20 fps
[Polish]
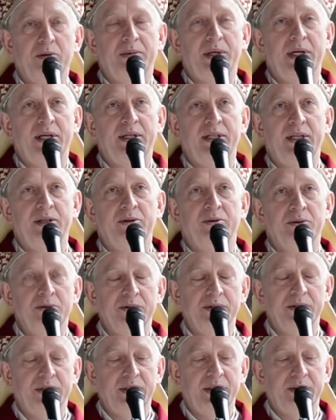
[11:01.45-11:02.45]
Pana
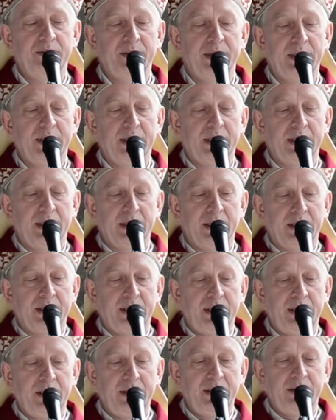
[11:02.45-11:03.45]
uczniom
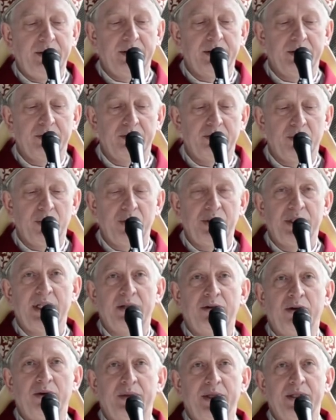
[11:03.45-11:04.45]
i
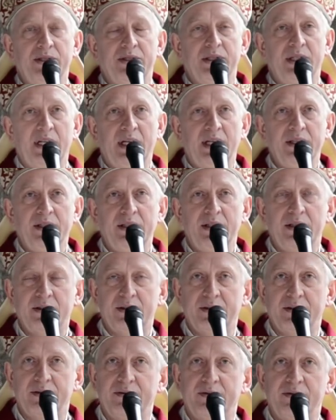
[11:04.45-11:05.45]
musiało być dla nich
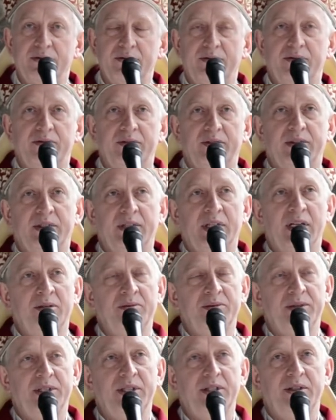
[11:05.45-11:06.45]
w
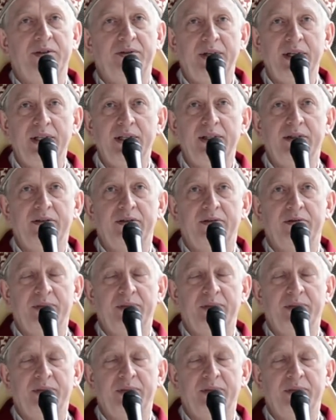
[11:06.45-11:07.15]
tamtej chwili w